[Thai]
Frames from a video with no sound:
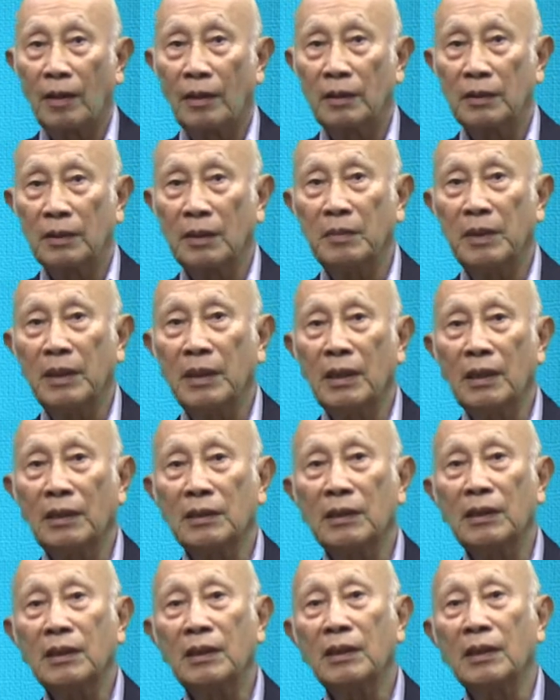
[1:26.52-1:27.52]
จะมีหน้า
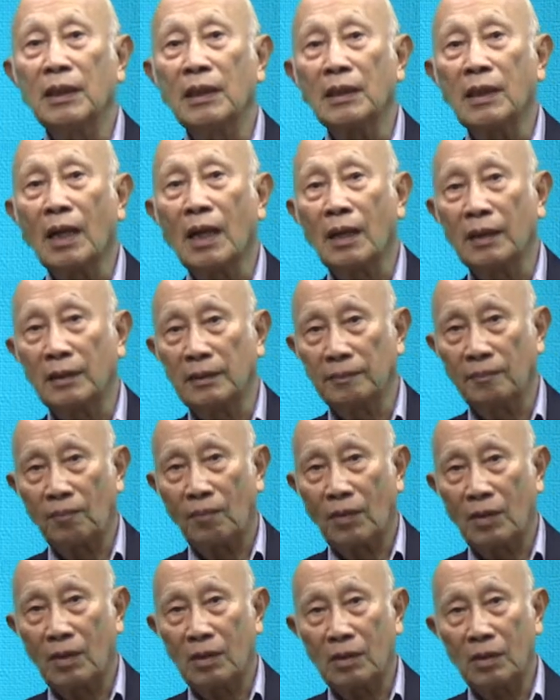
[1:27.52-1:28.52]
ที่ในการ
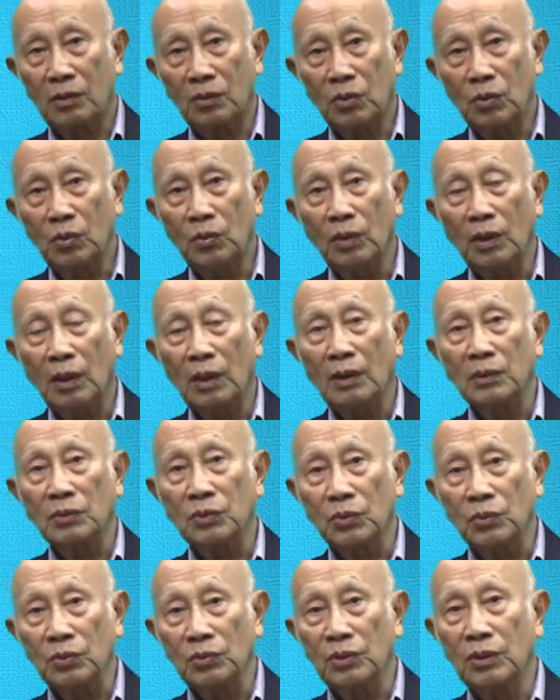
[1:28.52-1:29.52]
กระตุ้นและ
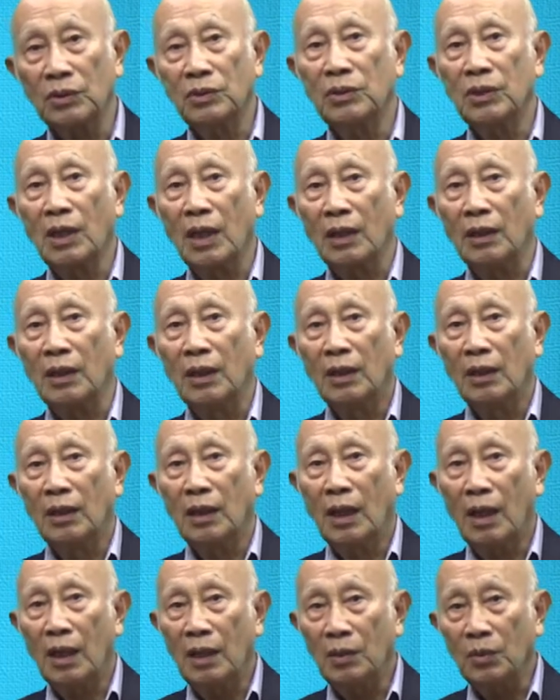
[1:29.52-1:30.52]
ส่งสัญญาณ
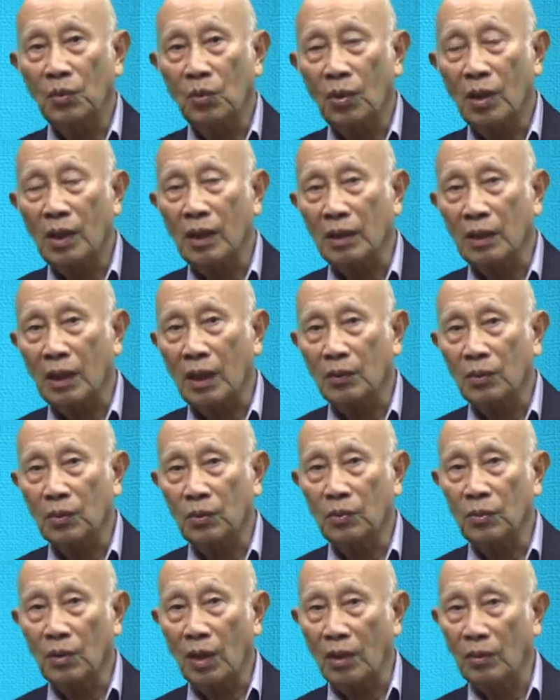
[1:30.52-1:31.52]
ให้ร่างกายขอ
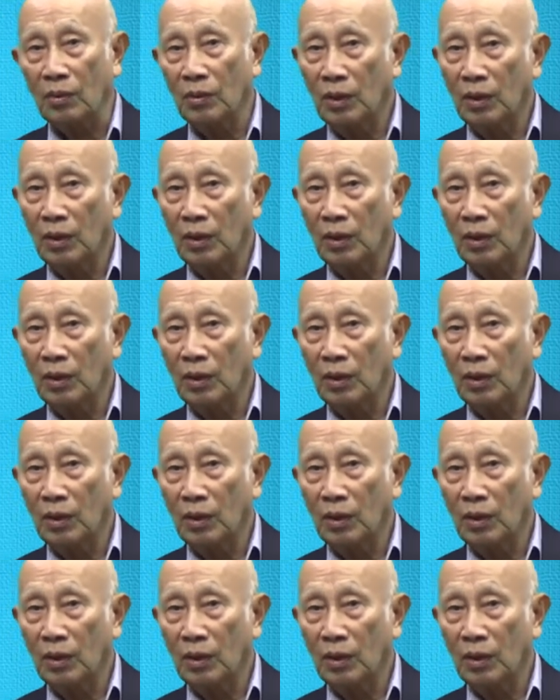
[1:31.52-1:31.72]
งเรา